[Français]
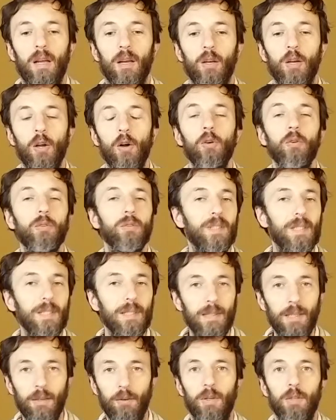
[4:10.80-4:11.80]
euh, quand on
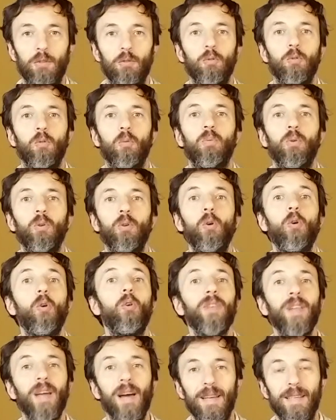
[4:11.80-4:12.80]
dit théorie du complot,
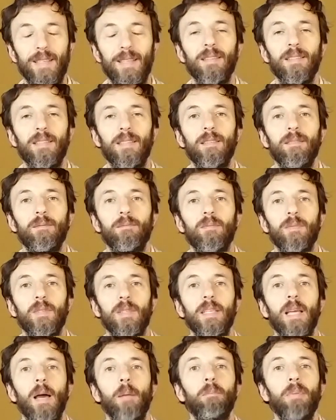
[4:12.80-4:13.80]
on n'a rien dit.
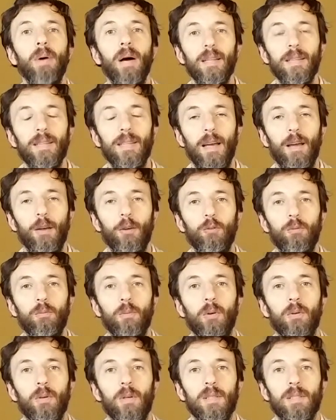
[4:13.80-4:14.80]
Il n'y a pas
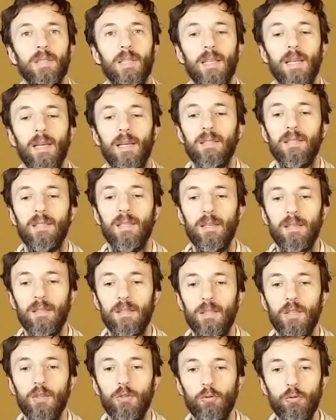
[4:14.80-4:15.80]
d'argument. C'est-à-dire que
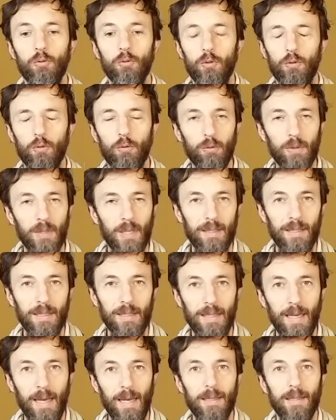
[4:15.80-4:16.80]
c'est juste une
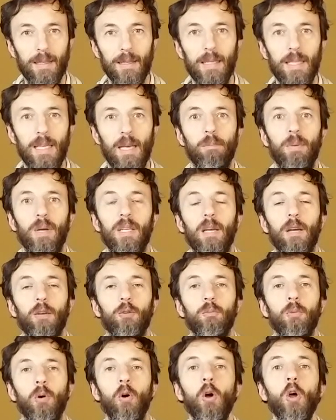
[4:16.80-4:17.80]
étiquette et il n'y a pas
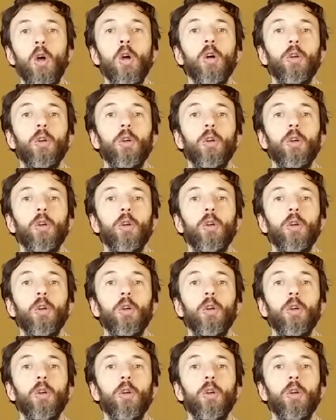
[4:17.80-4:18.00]
d'argument.